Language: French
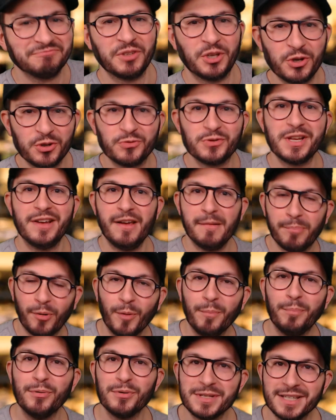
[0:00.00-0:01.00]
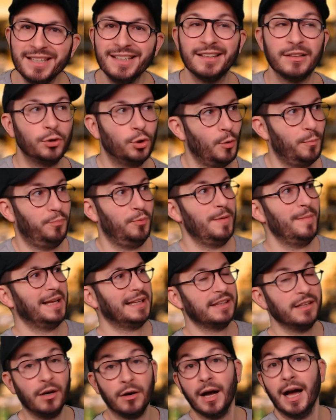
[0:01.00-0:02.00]
que je vous avais proposés depuis
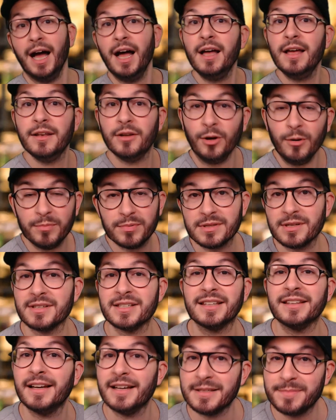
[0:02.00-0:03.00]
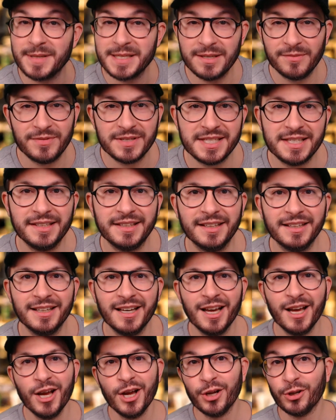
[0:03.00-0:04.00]
maintenant un an, puisque c'était la spécificité
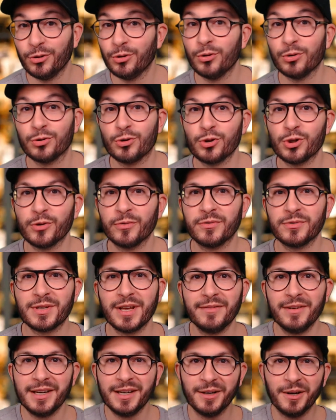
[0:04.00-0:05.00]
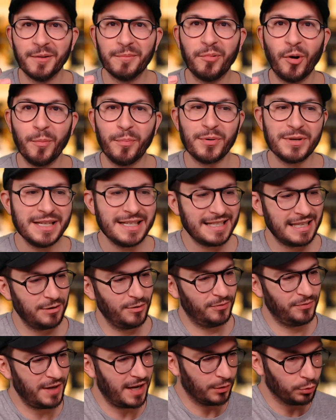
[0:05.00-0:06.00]
de ce que je vous avais euh, proposé, c'est de
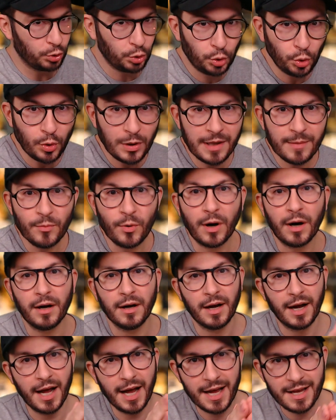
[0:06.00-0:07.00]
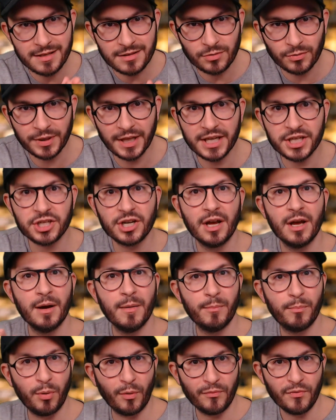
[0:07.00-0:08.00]
faire tous les mois un sondage
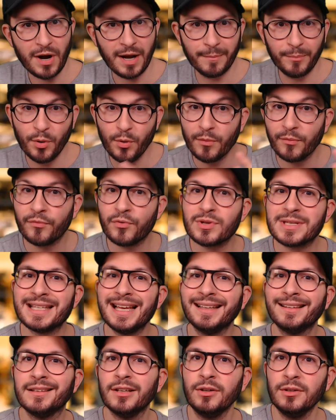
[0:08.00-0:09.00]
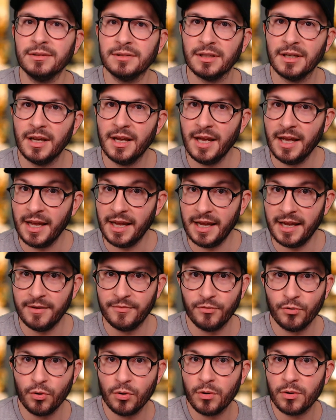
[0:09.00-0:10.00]
pour voir un peu vos attentes et
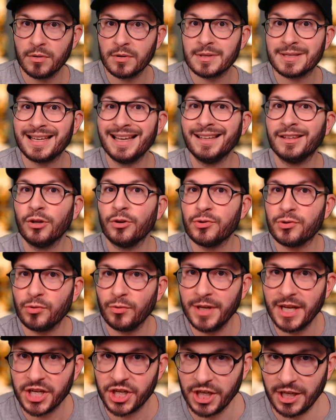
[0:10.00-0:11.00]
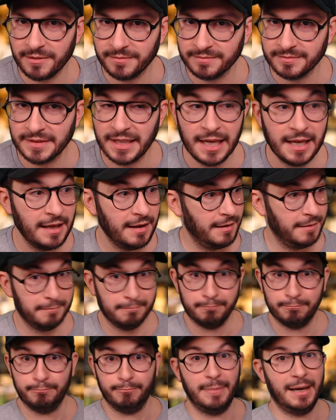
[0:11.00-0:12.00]
vos intentions d'achat.
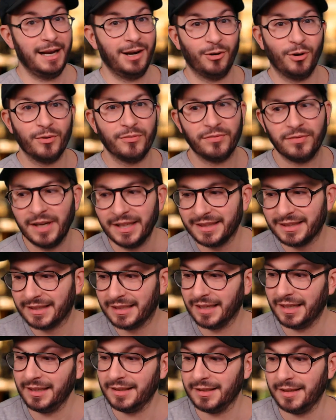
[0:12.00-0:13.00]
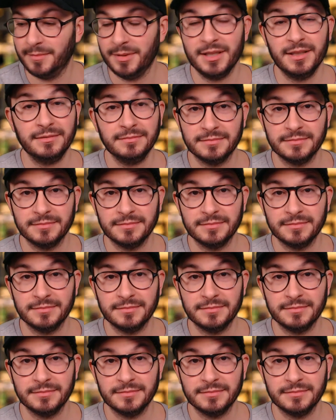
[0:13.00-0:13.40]
Bah, elle reflète très très bien